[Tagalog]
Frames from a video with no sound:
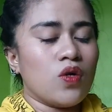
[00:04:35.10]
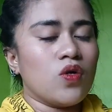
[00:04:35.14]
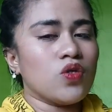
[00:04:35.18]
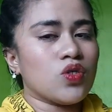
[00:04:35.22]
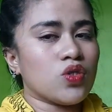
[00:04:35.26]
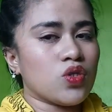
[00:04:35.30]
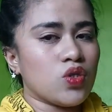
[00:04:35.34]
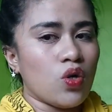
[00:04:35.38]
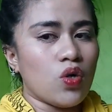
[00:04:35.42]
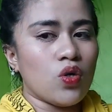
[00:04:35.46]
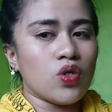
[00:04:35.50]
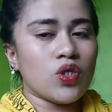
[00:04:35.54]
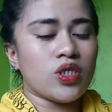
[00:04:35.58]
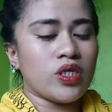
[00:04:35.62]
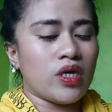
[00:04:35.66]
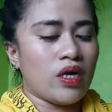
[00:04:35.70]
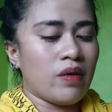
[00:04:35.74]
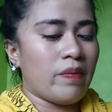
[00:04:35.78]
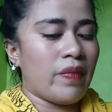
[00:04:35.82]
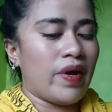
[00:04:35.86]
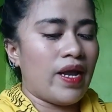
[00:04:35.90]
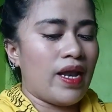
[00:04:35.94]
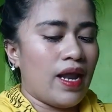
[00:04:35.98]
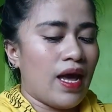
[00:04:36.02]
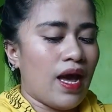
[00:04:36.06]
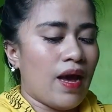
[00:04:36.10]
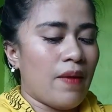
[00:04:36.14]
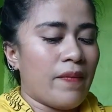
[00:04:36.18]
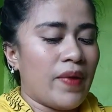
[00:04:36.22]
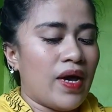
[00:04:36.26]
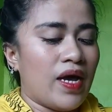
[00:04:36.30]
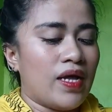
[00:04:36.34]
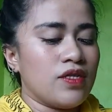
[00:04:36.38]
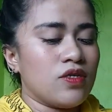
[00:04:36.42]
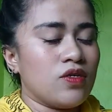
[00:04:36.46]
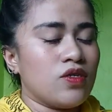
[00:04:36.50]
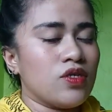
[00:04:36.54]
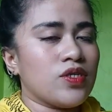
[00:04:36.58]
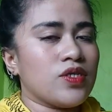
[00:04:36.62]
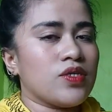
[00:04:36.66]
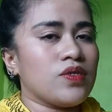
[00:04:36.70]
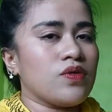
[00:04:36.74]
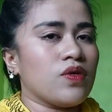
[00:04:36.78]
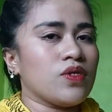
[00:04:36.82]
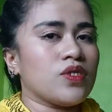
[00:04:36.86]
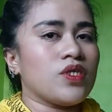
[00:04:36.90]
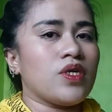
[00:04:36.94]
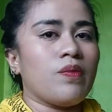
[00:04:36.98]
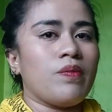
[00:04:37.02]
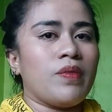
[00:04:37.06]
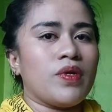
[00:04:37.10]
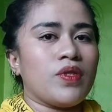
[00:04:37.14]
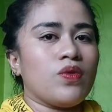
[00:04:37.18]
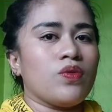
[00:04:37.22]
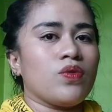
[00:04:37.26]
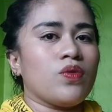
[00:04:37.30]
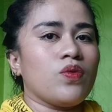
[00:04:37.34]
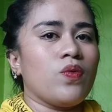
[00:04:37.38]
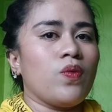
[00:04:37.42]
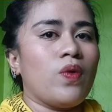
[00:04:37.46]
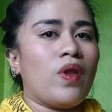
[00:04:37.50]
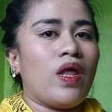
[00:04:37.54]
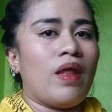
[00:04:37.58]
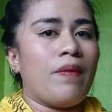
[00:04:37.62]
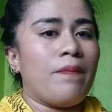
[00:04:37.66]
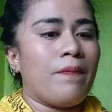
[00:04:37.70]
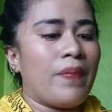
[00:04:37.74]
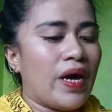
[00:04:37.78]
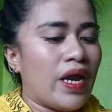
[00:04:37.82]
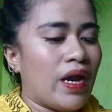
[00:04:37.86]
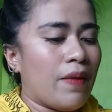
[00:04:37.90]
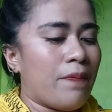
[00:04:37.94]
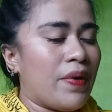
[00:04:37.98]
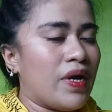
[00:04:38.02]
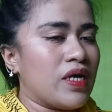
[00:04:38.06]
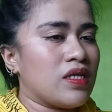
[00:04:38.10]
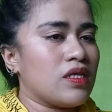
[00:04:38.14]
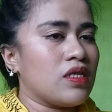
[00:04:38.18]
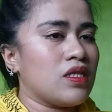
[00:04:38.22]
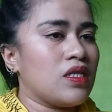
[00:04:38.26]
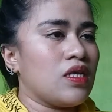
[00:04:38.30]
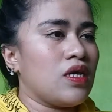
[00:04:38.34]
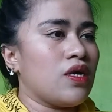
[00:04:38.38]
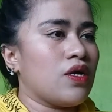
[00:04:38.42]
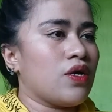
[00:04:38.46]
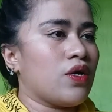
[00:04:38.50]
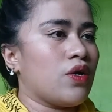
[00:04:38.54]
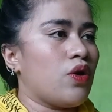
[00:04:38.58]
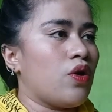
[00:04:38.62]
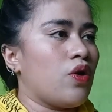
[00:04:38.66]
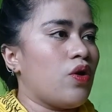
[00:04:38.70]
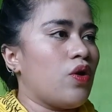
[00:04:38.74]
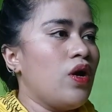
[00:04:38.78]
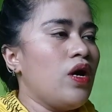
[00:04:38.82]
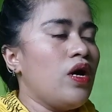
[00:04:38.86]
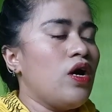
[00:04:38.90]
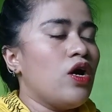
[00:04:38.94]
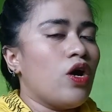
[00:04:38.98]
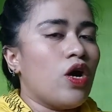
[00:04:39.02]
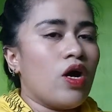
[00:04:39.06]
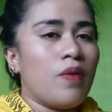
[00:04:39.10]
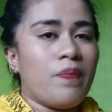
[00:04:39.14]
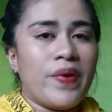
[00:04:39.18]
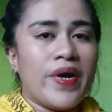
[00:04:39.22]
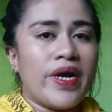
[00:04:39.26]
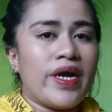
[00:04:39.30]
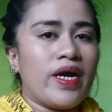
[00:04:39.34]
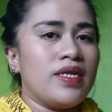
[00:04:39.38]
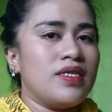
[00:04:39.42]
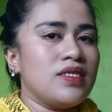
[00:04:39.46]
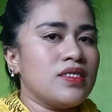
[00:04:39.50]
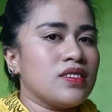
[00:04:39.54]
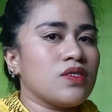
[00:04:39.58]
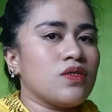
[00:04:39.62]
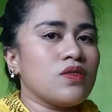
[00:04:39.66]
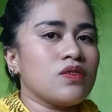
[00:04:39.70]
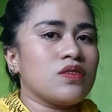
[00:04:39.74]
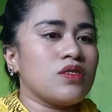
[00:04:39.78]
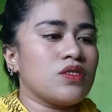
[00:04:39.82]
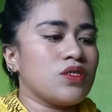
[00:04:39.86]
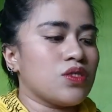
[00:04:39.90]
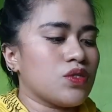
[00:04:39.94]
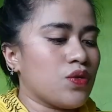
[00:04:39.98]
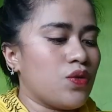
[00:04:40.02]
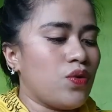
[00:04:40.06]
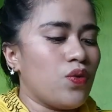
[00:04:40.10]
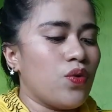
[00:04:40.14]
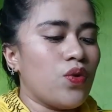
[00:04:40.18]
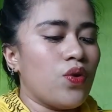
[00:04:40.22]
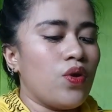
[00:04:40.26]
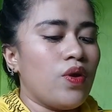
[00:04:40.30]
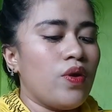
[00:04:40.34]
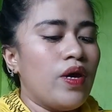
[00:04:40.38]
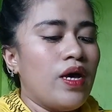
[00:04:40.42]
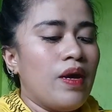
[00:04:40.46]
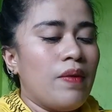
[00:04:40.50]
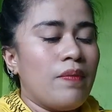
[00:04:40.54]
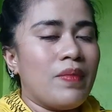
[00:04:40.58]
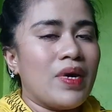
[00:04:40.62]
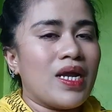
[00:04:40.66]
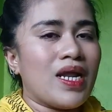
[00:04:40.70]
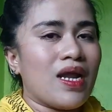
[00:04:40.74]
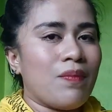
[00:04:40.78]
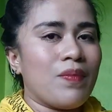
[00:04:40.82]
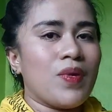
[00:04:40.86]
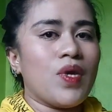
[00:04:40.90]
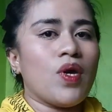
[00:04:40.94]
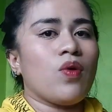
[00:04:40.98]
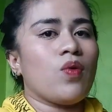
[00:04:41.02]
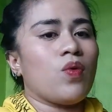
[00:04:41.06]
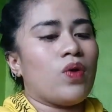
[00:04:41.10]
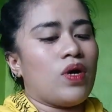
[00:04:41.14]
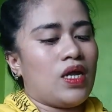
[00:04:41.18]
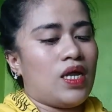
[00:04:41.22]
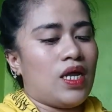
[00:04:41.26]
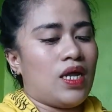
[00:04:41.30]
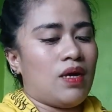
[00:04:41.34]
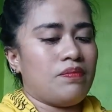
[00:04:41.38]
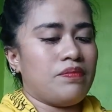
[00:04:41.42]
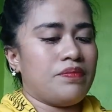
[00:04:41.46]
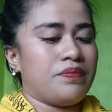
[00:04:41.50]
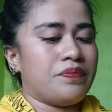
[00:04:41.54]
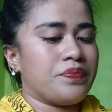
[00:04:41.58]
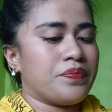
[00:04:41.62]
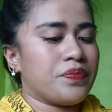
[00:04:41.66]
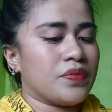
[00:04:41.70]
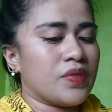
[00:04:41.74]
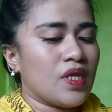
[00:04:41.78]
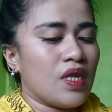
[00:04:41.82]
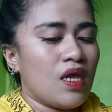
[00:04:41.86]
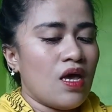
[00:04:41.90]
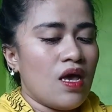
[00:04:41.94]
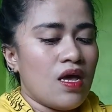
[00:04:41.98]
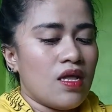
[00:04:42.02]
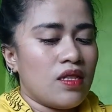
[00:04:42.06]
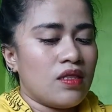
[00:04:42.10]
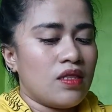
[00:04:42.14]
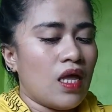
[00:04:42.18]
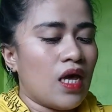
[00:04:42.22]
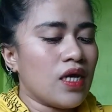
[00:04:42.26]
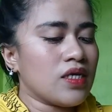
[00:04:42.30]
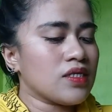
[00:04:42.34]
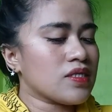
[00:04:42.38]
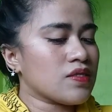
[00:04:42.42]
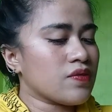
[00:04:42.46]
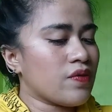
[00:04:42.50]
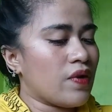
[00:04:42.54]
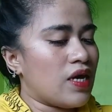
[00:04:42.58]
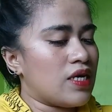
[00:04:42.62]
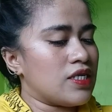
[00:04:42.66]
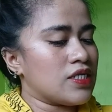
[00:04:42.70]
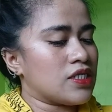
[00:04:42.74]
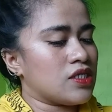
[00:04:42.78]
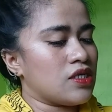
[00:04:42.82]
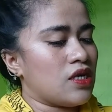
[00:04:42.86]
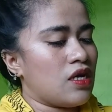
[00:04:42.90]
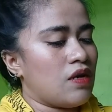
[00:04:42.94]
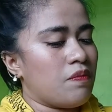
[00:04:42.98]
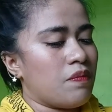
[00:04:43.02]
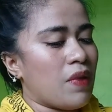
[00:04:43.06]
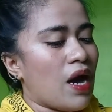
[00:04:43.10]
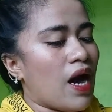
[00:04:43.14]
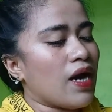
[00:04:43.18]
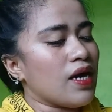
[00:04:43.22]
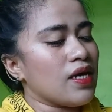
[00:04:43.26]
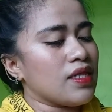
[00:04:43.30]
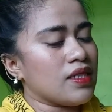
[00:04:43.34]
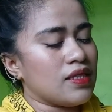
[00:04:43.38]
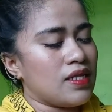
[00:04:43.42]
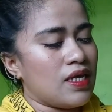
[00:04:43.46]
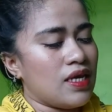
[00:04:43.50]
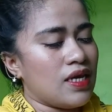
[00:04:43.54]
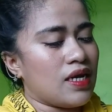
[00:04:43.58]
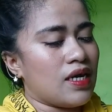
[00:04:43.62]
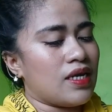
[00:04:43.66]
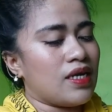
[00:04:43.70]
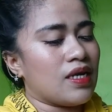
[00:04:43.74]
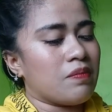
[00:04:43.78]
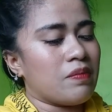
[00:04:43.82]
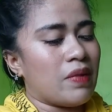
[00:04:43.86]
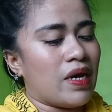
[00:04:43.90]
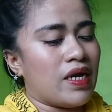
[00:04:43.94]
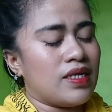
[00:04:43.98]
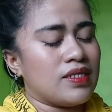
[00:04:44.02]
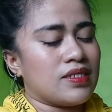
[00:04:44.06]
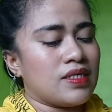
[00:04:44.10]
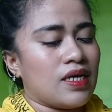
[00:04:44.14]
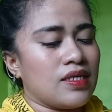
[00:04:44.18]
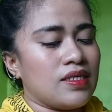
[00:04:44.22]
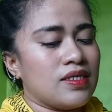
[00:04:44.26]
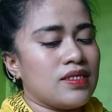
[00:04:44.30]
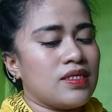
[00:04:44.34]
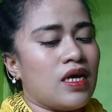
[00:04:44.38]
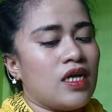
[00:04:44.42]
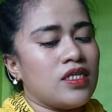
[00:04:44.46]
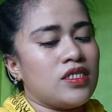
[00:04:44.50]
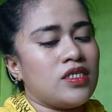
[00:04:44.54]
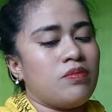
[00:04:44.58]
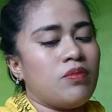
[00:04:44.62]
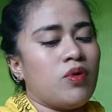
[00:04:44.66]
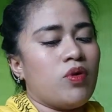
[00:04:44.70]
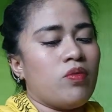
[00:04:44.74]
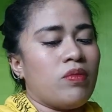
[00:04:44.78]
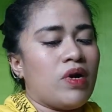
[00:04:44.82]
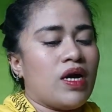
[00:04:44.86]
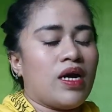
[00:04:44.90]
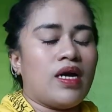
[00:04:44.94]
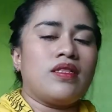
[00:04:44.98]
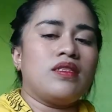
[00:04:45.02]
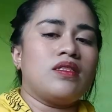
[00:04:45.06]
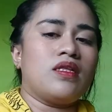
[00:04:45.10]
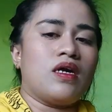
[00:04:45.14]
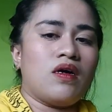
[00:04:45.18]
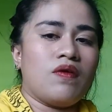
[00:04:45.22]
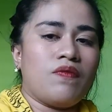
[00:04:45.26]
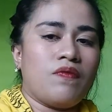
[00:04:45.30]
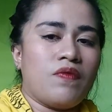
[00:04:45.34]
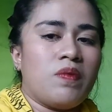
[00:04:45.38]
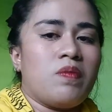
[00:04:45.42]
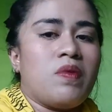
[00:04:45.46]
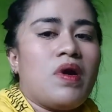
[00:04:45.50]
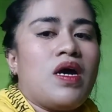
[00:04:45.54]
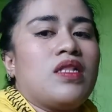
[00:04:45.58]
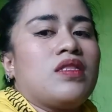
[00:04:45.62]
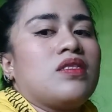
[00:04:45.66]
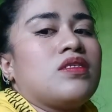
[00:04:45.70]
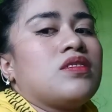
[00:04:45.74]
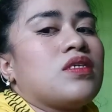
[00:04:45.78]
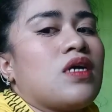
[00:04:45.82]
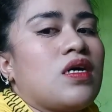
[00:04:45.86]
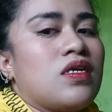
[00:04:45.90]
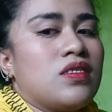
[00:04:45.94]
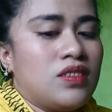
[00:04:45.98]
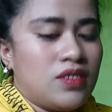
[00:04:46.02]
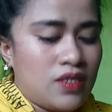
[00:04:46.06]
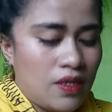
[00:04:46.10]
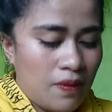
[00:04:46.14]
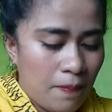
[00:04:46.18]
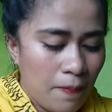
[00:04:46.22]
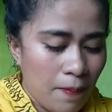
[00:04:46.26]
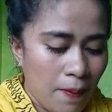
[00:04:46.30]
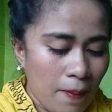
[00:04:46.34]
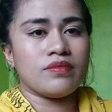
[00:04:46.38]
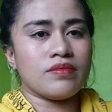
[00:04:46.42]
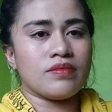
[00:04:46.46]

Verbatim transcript: gusto ko siyang malaman, gusto ko siyang matutunan para pagdating ko or pag alis ko sa school, marami akong alam. Next question, bakit di ka nag nagmana sa Ate Saji mong maganda from Ate Saji?